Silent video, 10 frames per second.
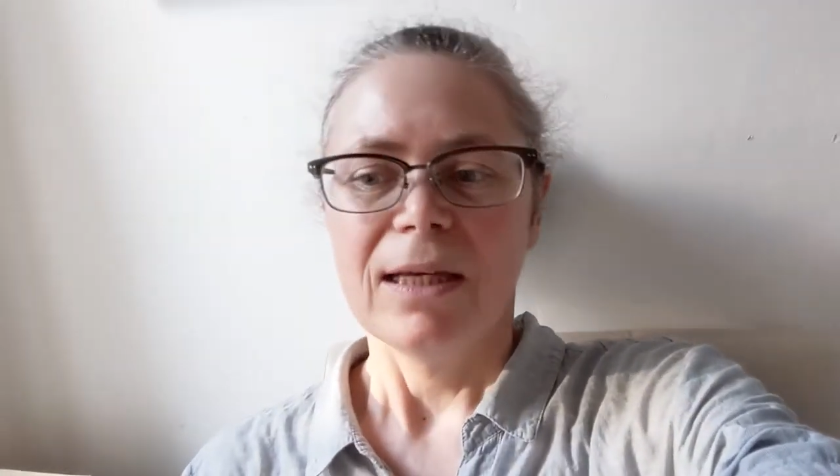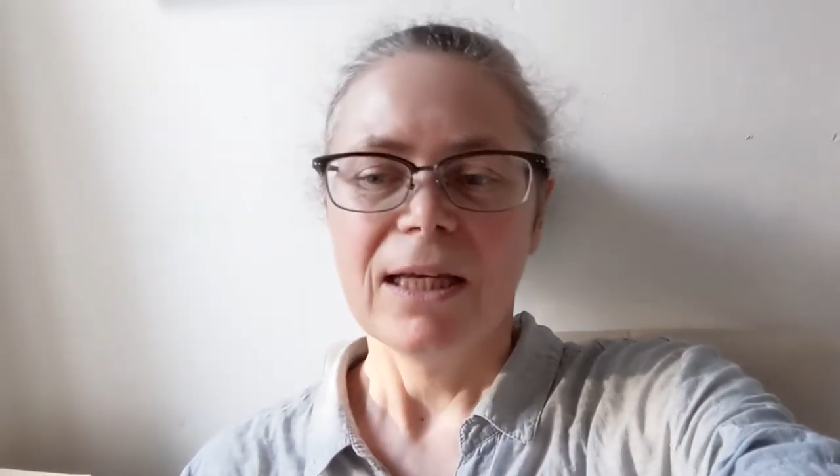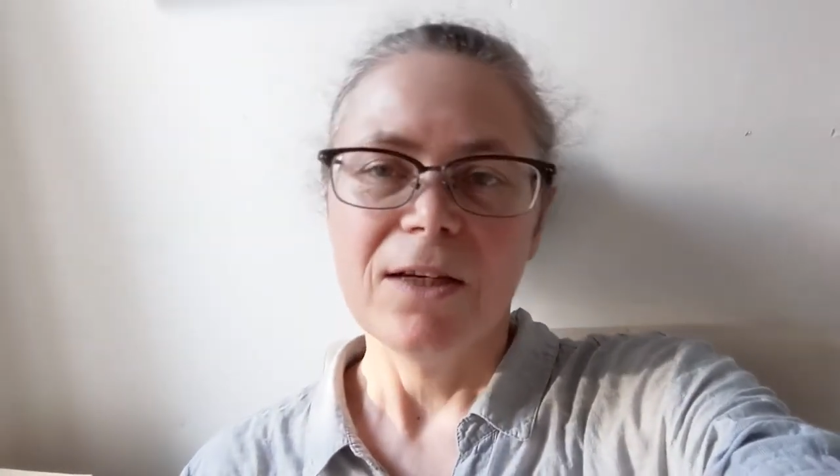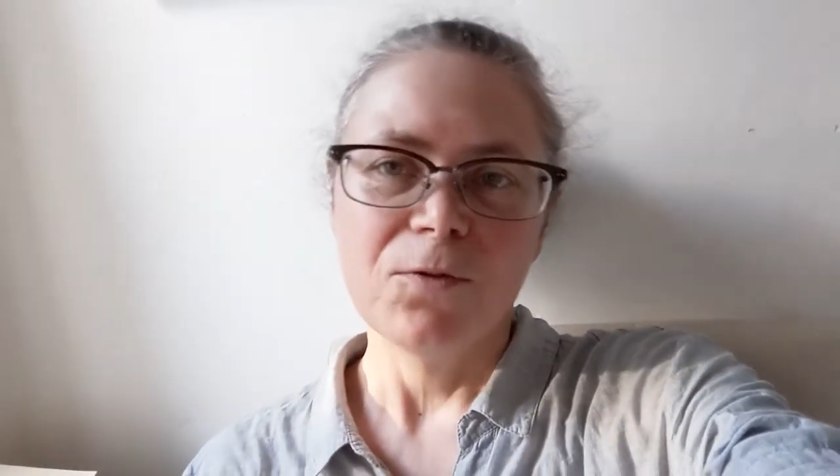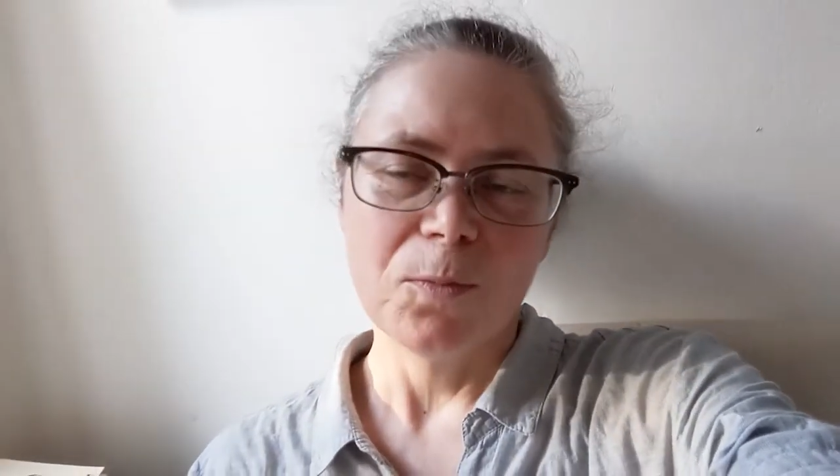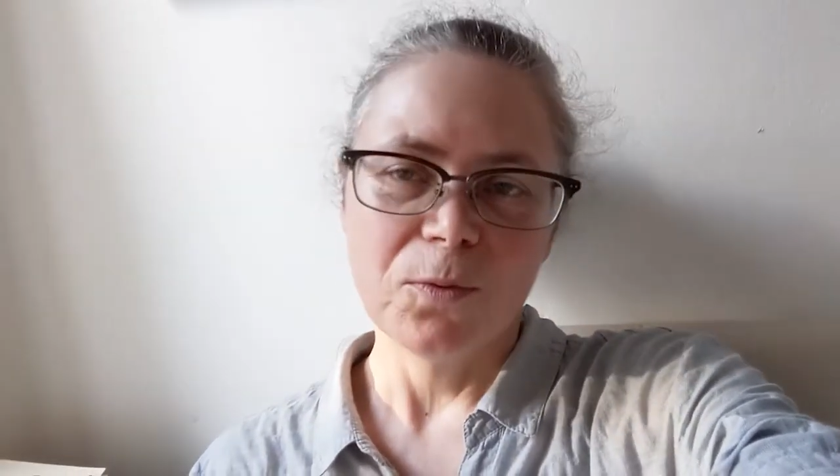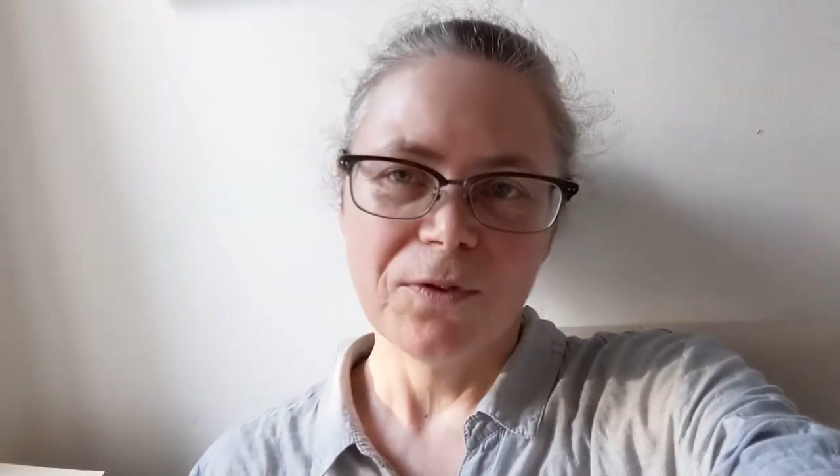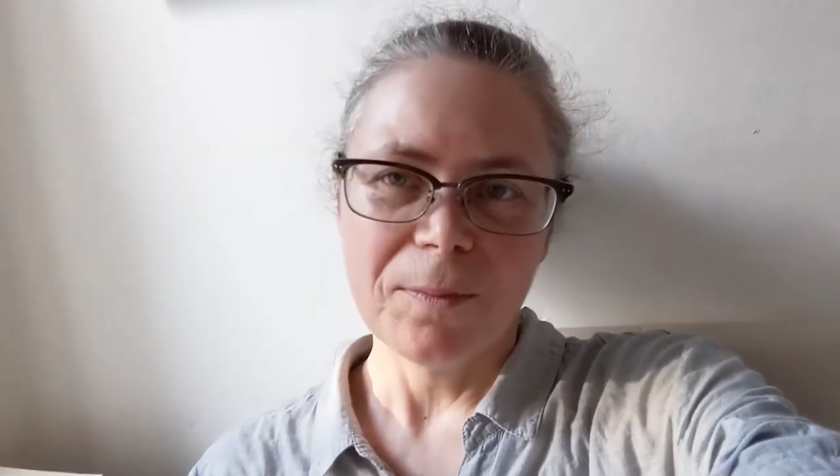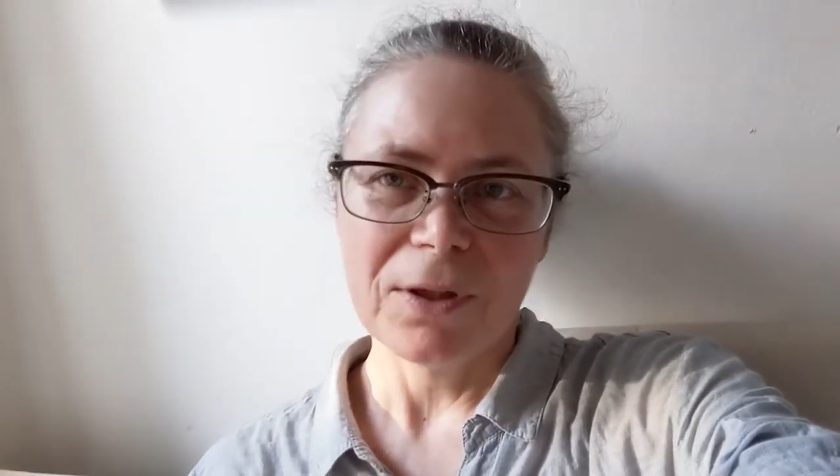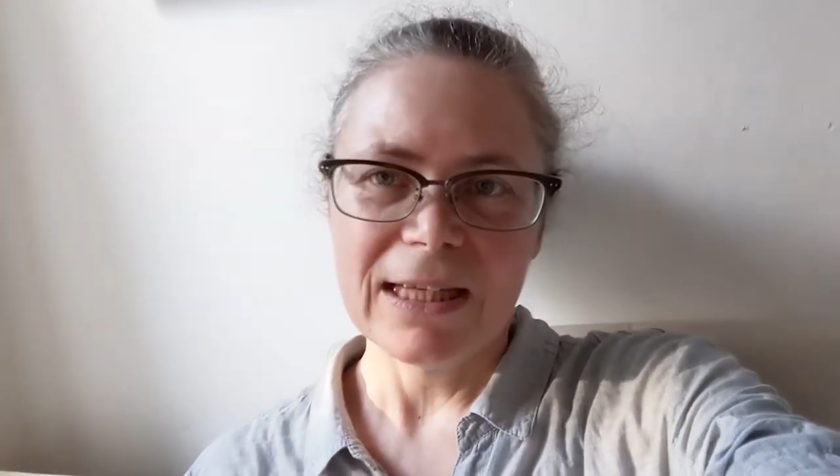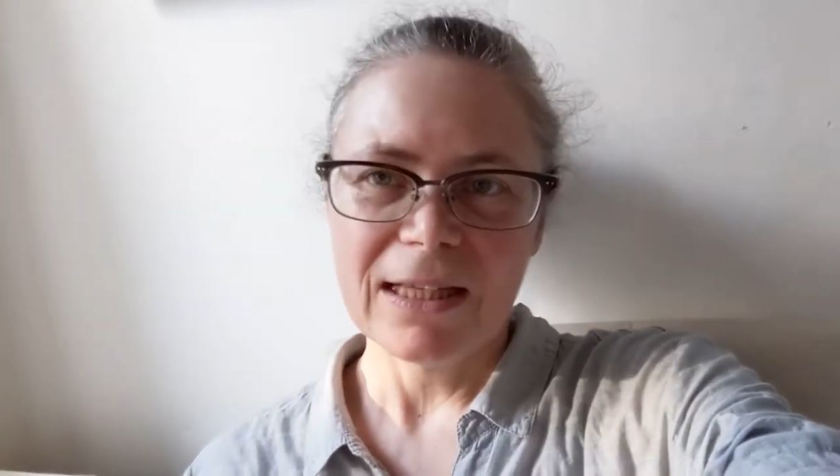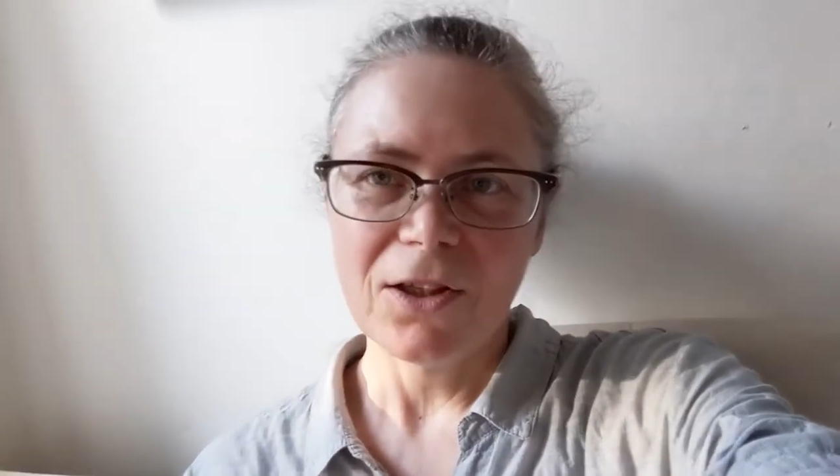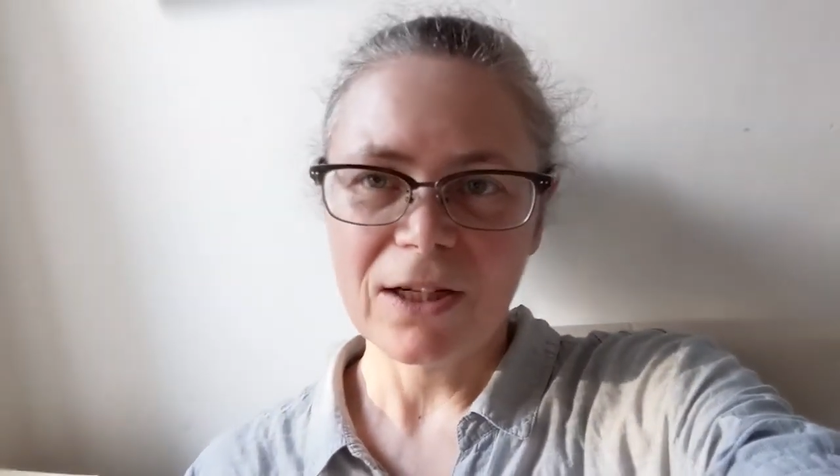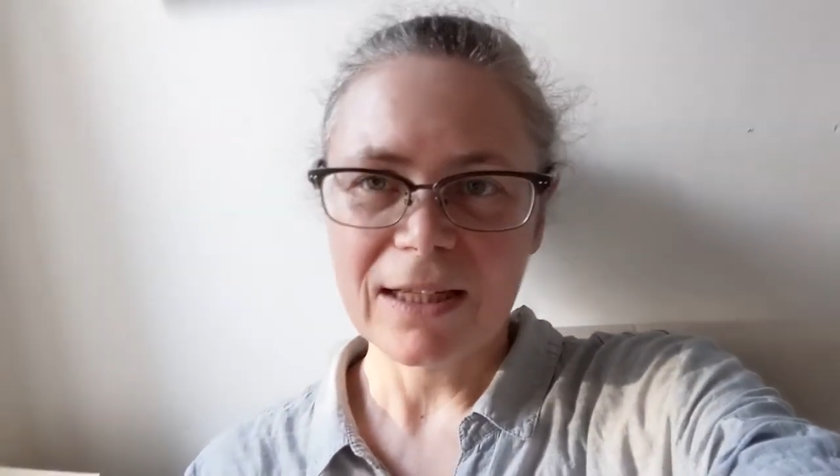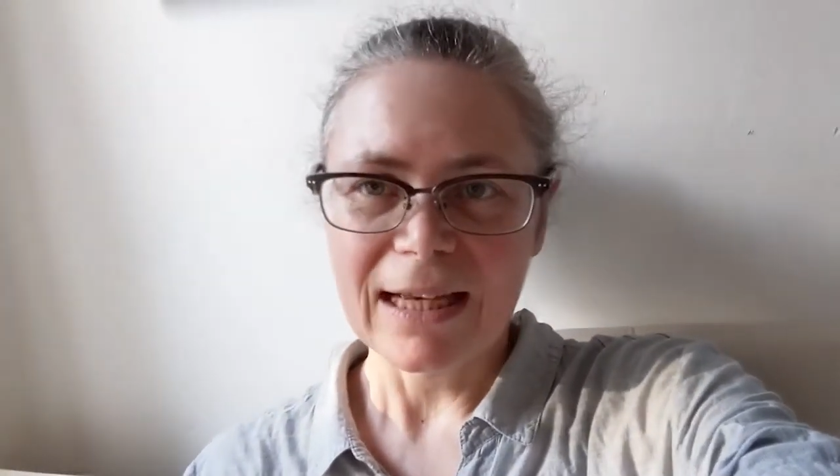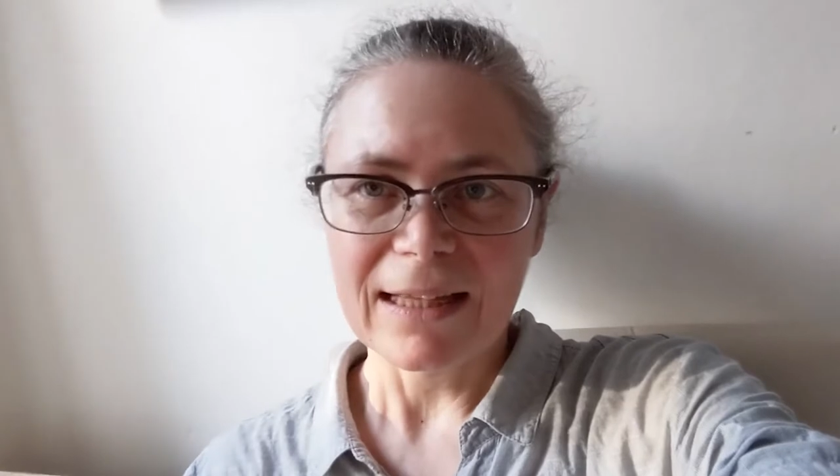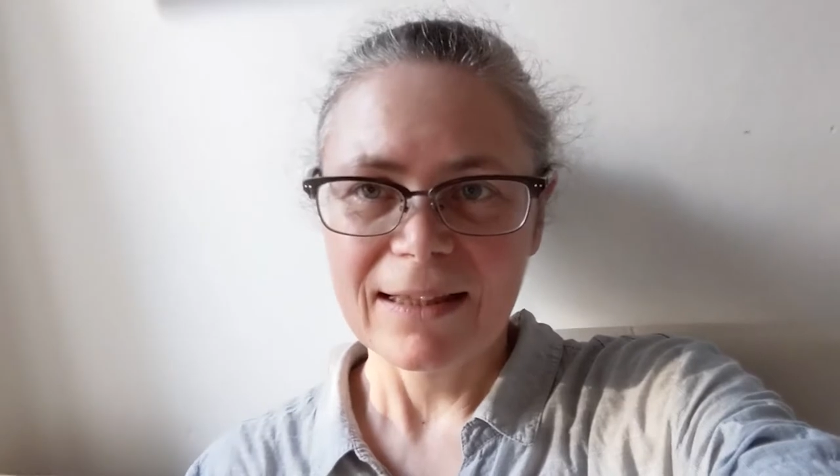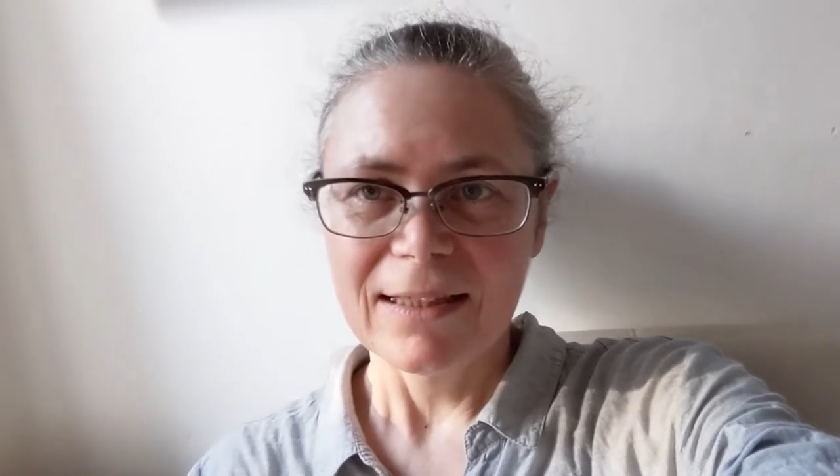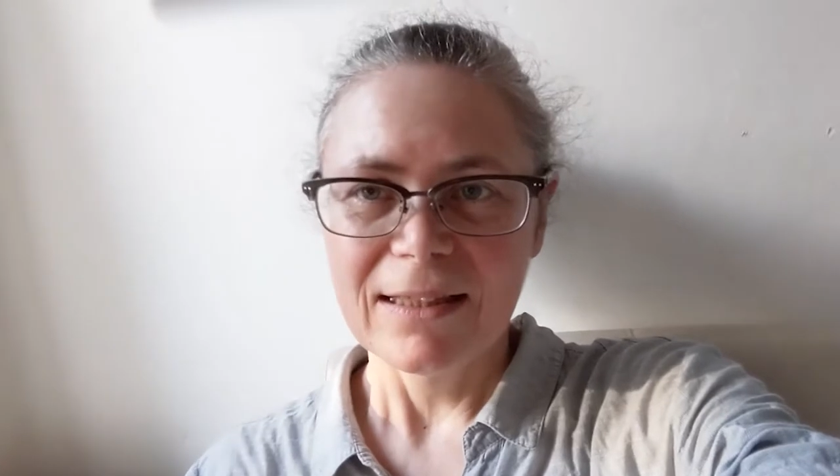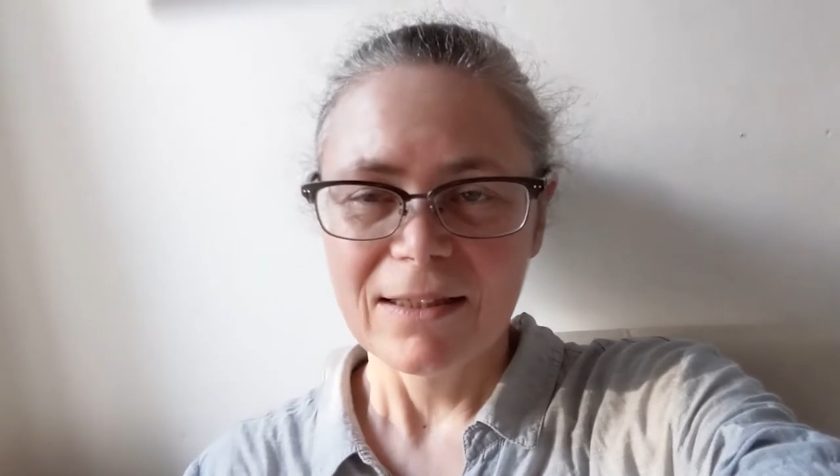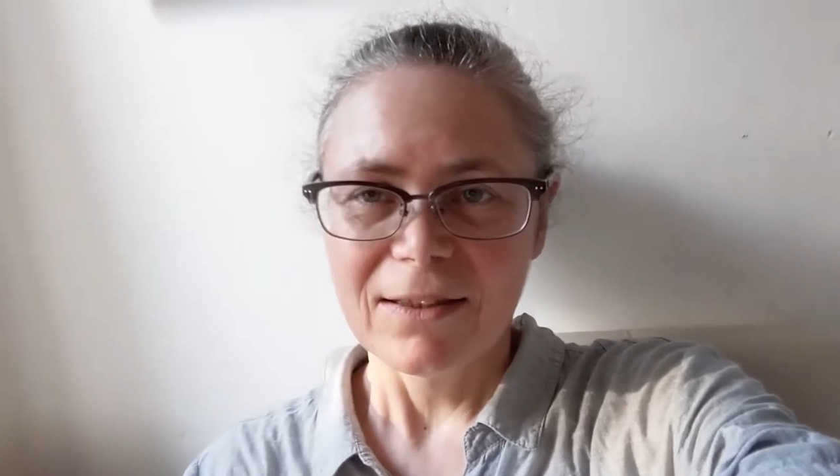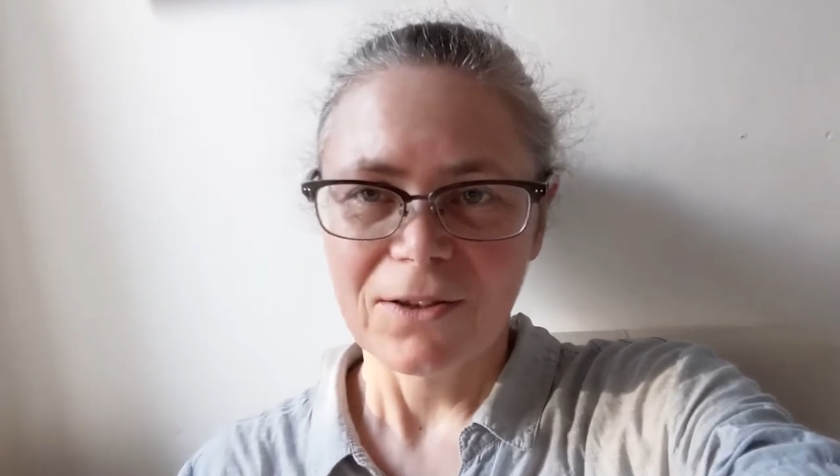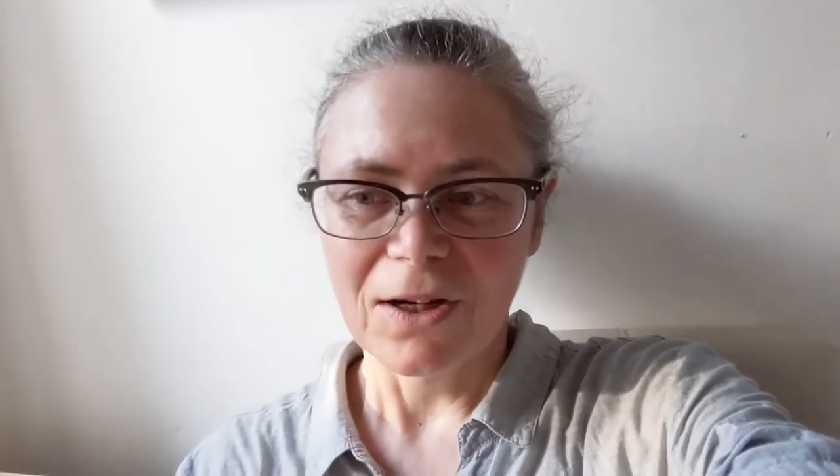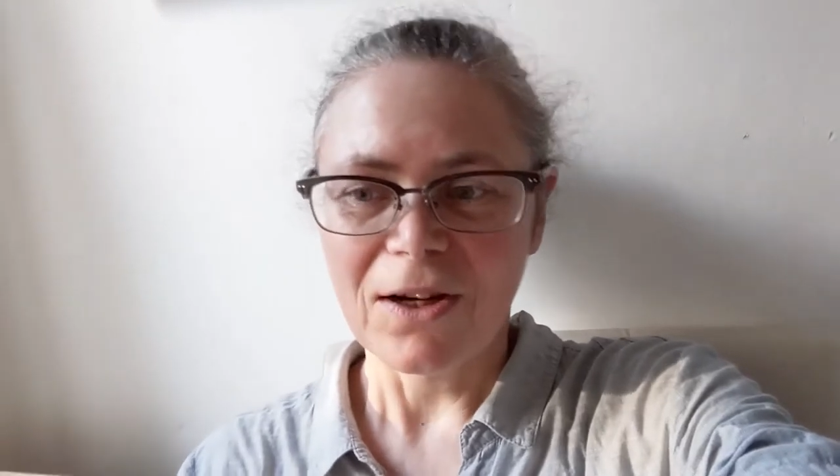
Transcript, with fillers: Et vous pouvez peut-être le regarder euh,